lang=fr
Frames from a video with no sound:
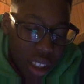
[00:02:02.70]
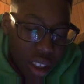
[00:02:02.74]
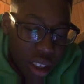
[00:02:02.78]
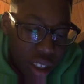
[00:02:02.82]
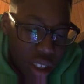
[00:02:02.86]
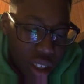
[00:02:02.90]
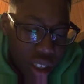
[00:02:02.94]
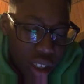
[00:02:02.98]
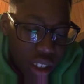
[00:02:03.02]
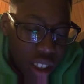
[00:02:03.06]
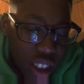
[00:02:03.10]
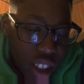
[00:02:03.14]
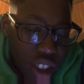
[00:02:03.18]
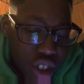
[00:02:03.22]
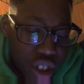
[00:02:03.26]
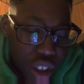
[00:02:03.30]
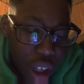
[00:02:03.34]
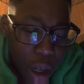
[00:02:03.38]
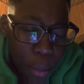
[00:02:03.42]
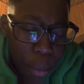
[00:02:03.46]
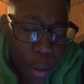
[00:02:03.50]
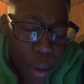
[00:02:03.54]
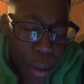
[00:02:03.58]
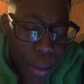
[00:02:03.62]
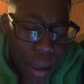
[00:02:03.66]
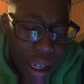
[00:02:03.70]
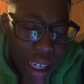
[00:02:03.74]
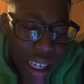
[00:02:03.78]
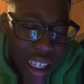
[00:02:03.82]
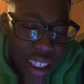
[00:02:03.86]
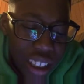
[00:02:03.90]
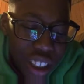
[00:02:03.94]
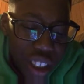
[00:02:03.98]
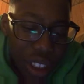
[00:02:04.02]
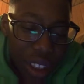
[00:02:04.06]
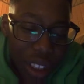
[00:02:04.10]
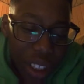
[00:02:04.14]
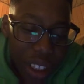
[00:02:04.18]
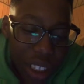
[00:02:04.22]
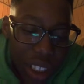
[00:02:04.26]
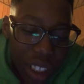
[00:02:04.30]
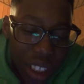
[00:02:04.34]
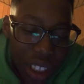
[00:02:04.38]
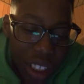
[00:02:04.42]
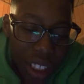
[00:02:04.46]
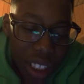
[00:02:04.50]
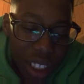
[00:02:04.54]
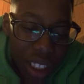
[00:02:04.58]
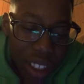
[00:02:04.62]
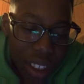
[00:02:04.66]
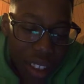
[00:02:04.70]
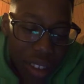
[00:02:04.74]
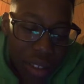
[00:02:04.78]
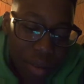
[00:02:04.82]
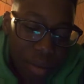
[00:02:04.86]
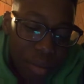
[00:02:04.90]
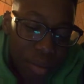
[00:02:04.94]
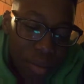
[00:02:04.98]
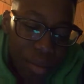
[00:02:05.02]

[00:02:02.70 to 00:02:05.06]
euh, je suis un peu malade. J'ai